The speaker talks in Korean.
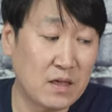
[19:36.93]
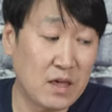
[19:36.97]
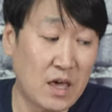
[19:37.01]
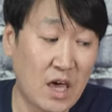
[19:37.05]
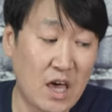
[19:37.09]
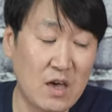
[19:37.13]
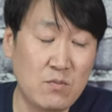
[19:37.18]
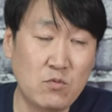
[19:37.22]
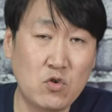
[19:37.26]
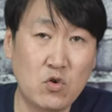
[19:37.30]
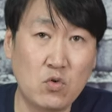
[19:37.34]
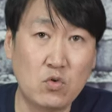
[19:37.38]

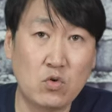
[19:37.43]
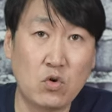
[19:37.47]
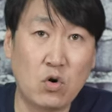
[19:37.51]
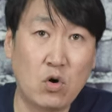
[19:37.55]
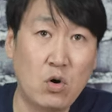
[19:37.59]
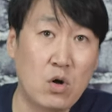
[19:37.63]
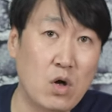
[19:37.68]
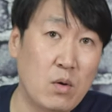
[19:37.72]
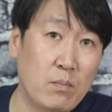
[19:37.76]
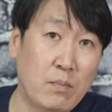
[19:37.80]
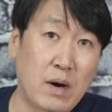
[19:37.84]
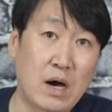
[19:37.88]

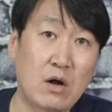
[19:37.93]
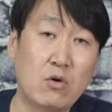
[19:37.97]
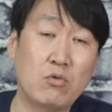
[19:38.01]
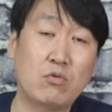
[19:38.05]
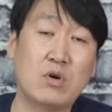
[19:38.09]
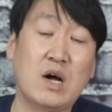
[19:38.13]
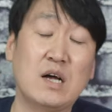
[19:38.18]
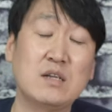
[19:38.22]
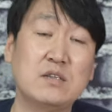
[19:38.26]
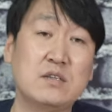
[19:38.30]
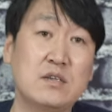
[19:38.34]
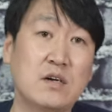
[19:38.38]
게임용으로 바로
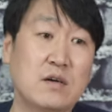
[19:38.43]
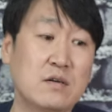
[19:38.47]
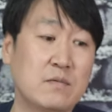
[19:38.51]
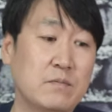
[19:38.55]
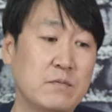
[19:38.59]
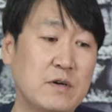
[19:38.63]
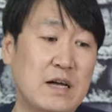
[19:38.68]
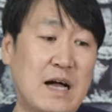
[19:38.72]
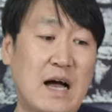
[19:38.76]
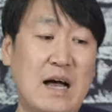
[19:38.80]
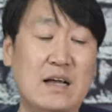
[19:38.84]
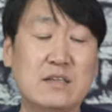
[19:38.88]
깍서
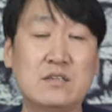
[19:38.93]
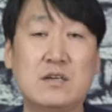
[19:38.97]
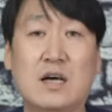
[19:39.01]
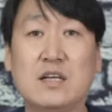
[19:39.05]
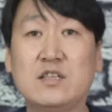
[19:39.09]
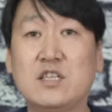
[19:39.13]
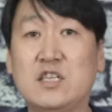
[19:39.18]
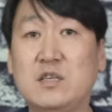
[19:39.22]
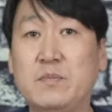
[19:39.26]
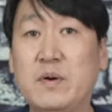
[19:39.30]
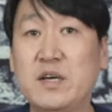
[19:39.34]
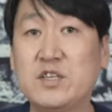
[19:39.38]
까서
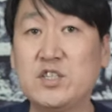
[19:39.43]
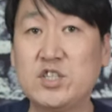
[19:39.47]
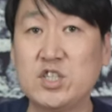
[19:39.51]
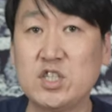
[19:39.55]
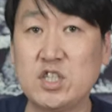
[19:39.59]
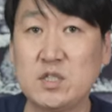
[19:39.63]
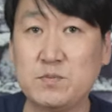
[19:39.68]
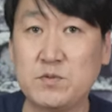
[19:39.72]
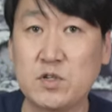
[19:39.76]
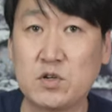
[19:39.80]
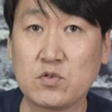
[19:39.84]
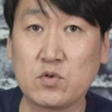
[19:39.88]
한
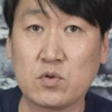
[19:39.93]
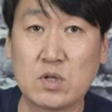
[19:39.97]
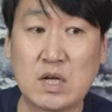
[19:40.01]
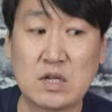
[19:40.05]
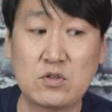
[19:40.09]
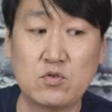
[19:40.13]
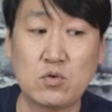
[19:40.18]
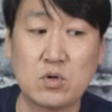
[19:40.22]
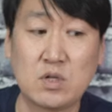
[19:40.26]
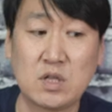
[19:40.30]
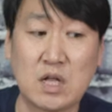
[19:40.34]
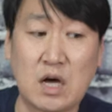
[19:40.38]
270 정도
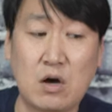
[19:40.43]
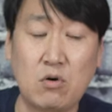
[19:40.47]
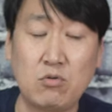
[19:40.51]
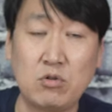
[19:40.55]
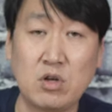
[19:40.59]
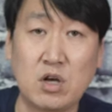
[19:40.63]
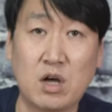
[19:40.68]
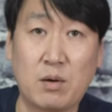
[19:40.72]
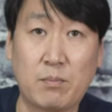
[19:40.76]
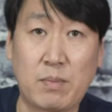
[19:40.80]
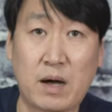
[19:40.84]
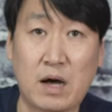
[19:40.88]
탄속이
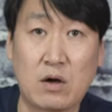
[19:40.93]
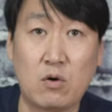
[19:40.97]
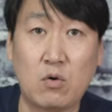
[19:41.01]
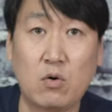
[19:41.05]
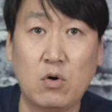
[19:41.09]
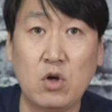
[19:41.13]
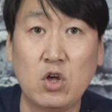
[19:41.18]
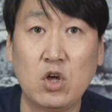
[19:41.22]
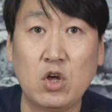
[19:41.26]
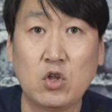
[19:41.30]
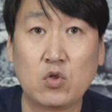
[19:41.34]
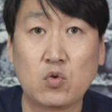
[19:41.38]
나오니까
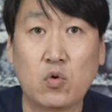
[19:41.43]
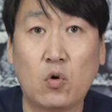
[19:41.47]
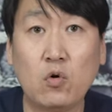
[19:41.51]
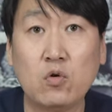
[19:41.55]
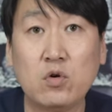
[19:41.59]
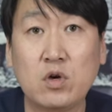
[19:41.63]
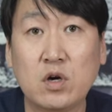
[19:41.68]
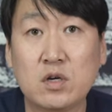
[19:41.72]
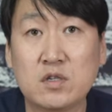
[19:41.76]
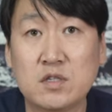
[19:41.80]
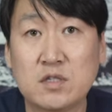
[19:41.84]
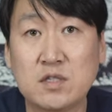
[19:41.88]
바로
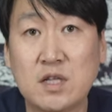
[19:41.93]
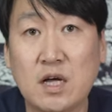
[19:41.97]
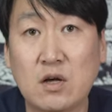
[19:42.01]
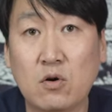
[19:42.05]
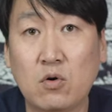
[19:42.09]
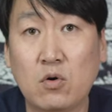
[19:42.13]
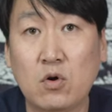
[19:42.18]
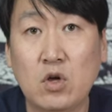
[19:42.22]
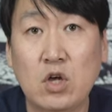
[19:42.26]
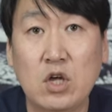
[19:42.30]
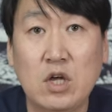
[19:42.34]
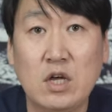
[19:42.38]
돌격
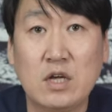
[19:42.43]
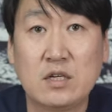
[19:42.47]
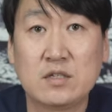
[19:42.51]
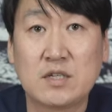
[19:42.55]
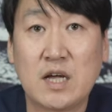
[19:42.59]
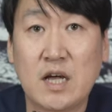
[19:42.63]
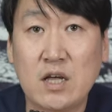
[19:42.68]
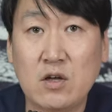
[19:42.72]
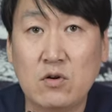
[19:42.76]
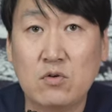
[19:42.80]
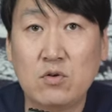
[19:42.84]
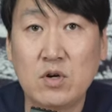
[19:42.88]
순화로
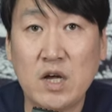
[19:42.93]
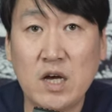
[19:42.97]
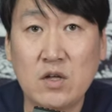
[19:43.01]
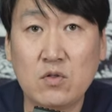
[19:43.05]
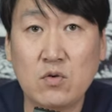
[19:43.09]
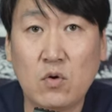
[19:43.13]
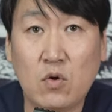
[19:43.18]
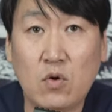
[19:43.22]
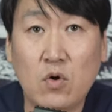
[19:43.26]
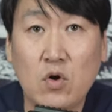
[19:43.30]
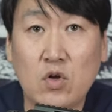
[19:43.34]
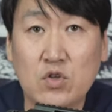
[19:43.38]
사용을
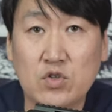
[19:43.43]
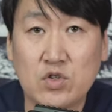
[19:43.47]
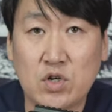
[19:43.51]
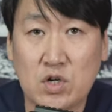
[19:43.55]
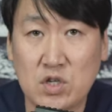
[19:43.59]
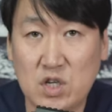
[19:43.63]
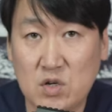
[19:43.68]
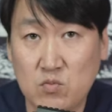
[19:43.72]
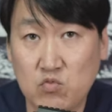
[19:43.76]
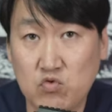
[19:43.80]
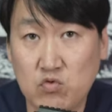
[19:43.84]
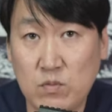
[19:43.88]
해도
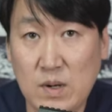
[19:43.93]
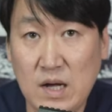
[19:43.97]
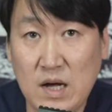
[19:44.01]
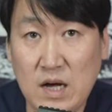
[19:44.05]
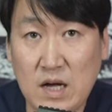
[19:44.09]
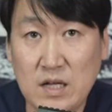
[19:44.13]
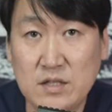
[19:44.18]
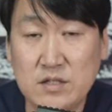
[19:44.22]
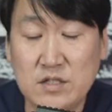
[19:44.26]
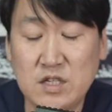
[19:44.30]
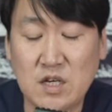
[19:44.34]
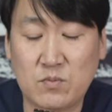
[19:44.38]
전혀
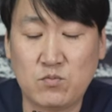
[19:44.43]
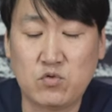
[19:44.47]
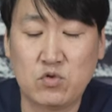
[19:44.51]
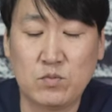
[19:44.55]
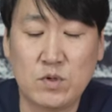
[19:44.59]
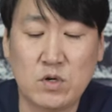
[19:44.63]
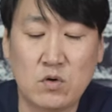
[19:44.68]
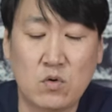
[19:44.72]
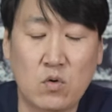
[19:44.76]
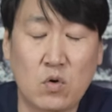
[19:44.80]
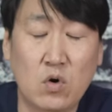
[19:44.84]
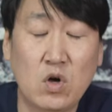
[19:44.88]
무방한
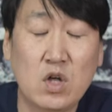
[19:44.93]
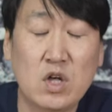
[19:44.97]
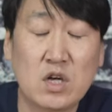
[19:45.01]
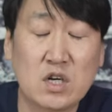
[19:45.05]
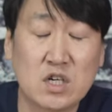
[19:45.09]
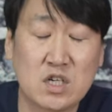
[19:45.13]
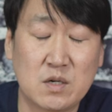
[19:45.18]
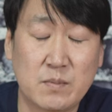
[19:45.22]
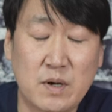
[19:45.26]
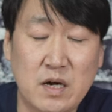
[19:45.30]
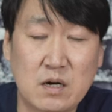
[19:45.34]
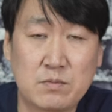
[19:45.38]
제품이고
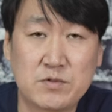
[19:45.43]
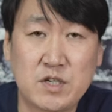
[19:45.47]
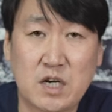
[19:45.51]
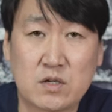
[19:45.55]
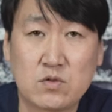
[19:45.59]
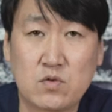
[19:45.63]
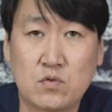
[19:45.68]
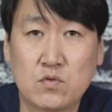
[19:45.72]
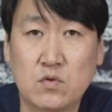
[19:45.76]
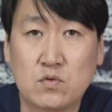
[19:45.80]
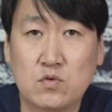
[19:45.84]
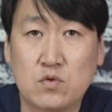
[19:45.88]
그만큼
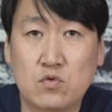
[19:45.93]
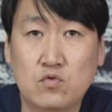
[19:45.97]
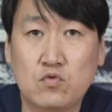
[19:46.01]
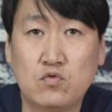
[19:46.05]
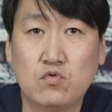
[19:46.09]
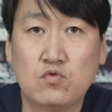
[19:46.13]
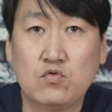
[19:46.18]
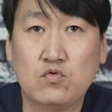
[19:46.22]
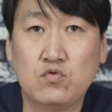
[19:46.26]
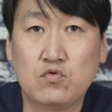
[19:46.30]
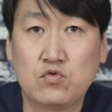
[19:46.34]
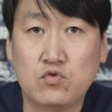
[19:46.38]
작동성도
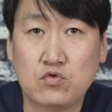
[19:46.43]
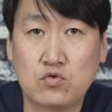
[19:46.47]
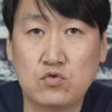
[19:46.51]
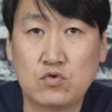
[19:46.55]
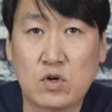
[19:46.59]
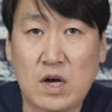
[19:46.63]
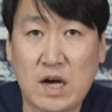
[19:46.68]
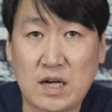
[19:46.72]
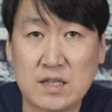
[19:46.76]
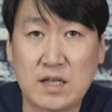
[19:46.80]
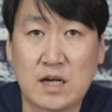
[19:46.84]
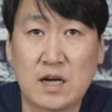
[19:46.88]

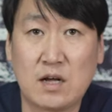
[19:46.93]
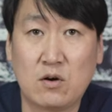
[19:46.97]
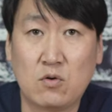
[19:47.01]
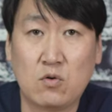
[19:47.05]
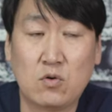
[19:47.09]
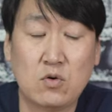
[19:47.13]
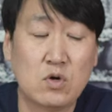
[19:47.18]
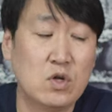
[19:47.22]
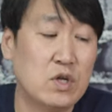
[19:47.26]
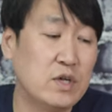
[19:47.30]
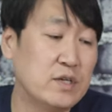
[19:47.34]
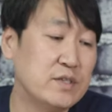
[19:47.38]

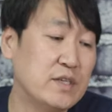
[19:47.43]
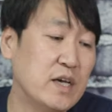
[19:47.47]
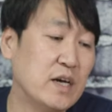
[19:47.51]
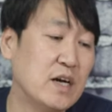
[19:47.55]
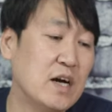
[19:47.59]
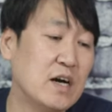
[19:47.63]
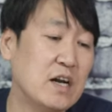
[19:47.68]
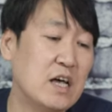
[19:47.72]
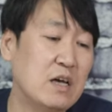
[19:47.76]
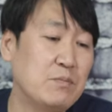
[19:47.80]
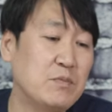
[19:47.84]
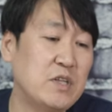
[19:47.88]
우수하다라고
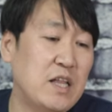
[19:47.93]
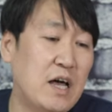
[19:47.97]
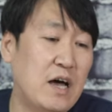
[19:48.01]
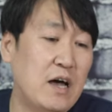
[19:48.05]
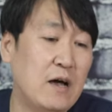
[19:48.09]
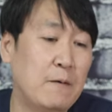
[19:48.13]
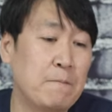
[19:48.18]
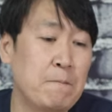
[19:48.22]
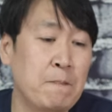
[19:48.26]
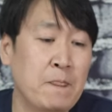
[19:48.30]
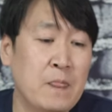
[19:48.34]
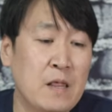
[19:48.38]
생각을
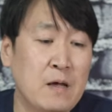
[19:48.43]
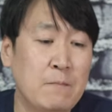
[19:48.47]
합니다.